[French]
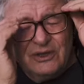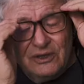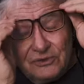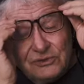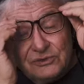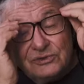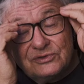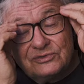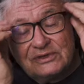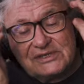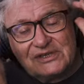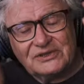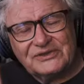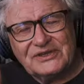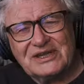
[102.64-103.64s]
du
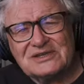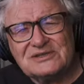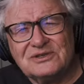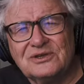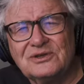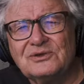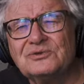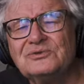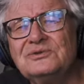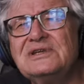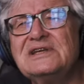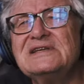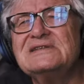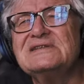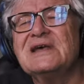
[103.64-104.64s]
75 rue
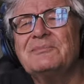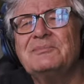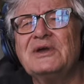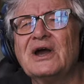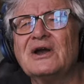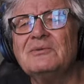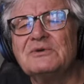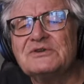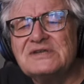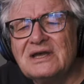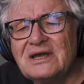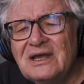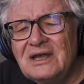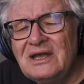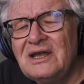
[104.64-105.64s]
des Saints-Pères. Comment
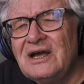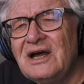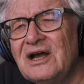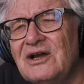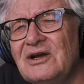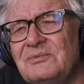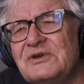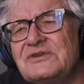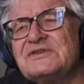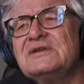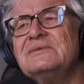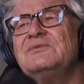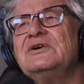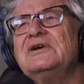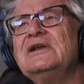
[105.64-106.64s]
ça a
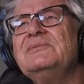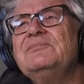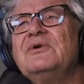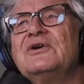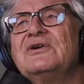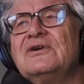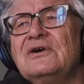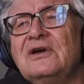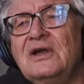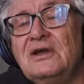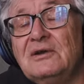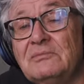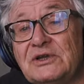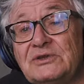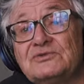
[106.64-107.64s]
commencé, moi, à l'époque
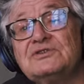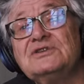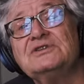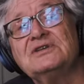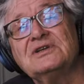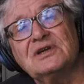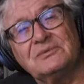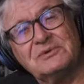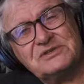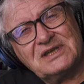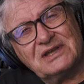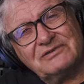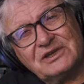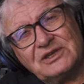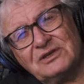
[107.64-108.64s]
bah Tu sais, j'ai commencé
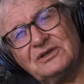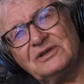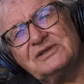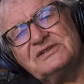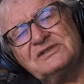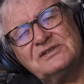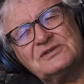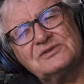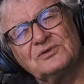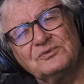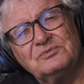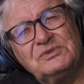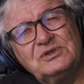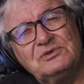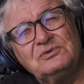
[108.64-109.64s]
avec les éditions de
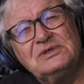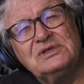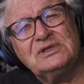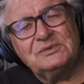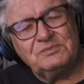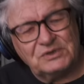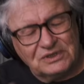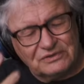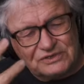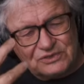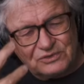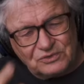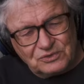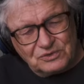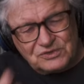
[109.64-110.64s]
minuit, et puis il y avait
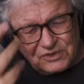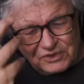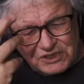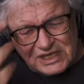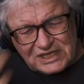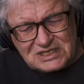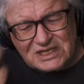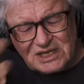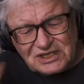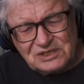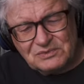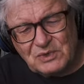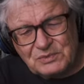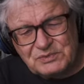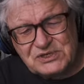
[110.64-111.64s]
ce truc, ce texte-là qui
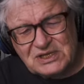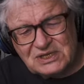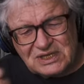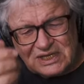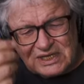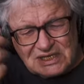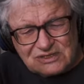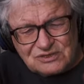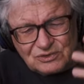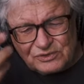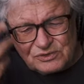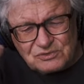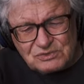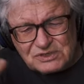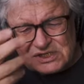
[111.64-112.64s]
m'obsédait sur
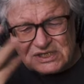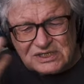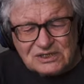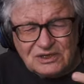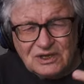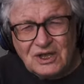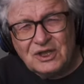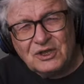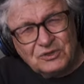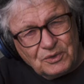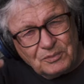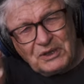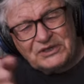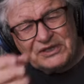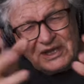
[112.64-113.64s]
le suicide, non
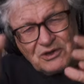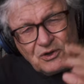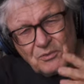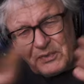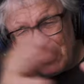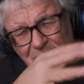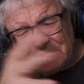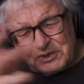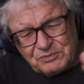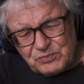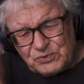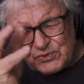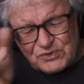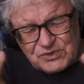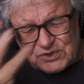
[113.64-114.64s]
pas d'un copain, mais de
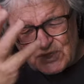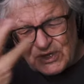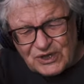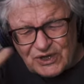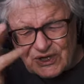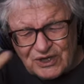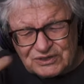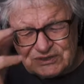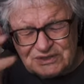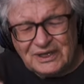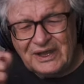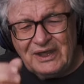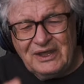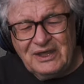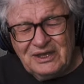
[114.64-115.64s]
plusieurs.
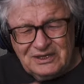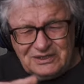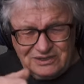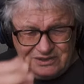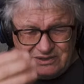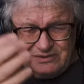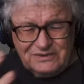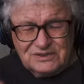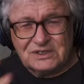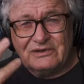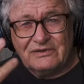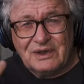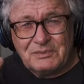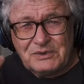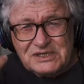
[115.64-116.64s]

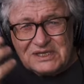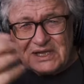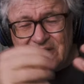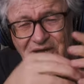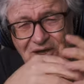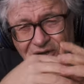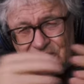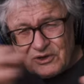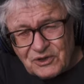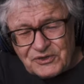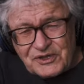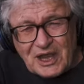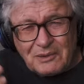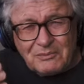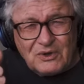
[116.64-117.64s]
J'avais appelé ça
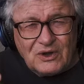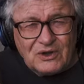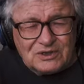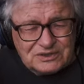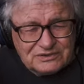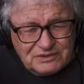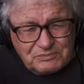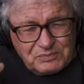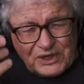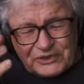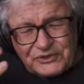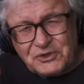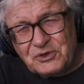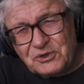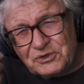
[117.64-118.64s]
l'enterrement. Il y avait plein
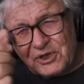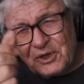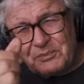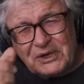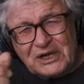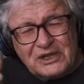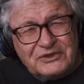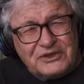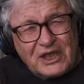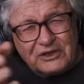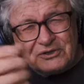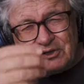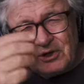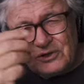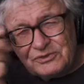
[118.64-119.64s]
de cut-up à
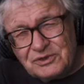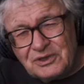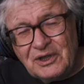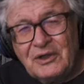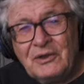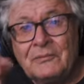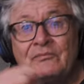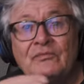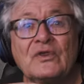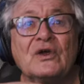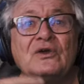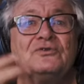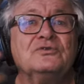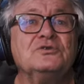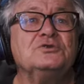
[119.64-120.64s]
l'intérieur de,
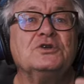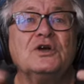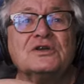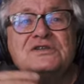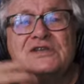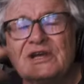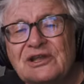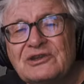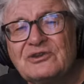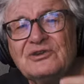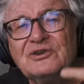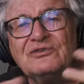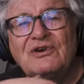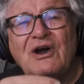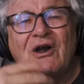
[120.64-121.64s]
euh, de Joyce, des lettres
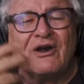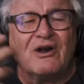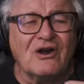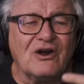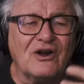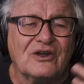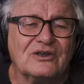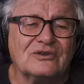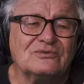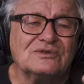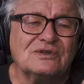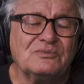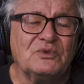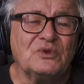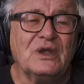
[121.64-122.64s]
de Van Gogh et tout
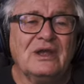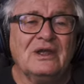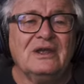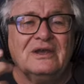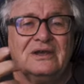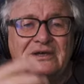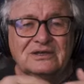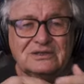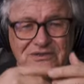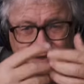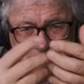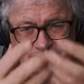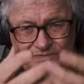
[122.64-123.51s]
ça. Puis, euh,